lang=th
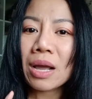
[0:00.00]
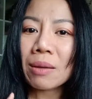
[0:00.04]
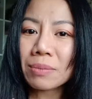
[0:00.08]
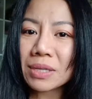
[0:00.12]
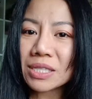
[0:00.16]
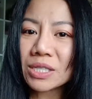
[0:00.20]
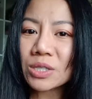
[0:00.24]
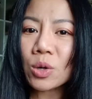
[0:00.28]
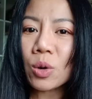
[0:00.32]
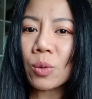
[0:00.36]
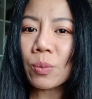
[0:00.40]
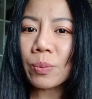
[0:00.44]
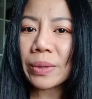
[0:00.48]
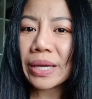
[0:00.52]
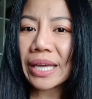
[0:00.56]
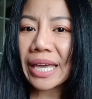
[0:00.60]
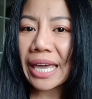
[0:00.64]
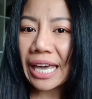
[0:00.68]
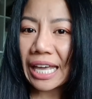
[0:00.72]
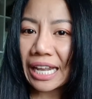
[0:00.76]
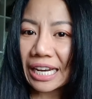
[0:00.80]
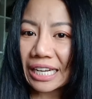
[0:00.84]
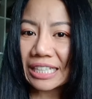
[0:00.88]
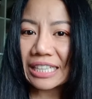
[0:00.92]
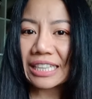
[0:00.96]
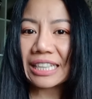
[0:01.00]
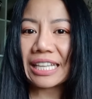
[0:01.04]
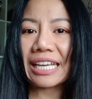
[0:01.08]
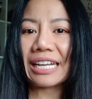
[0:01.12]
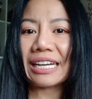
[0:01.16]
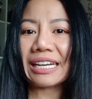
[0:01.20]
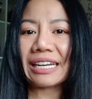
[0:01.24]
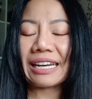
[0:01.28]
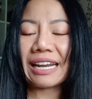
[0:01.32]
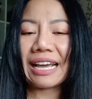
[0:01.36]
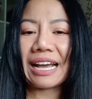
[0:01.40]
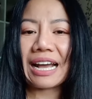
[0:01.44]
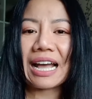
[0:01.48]
ผสมเคลาติน
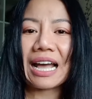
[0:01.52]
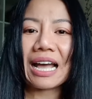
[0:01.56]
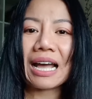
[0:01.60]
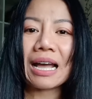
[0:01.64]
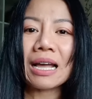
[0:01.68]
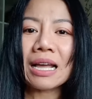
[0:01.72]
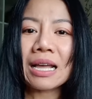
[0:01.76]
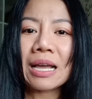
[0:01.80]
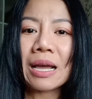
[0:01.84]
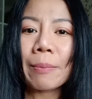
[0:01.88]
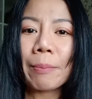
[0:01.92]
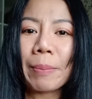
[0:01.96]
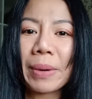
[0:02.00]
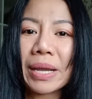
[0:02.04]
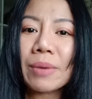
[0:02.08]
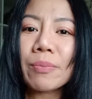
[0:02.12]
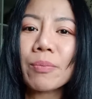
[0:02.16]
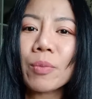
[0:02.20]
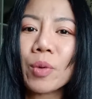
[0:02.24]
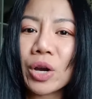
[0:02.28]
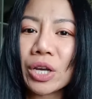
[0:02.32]
นะคะ เป็นม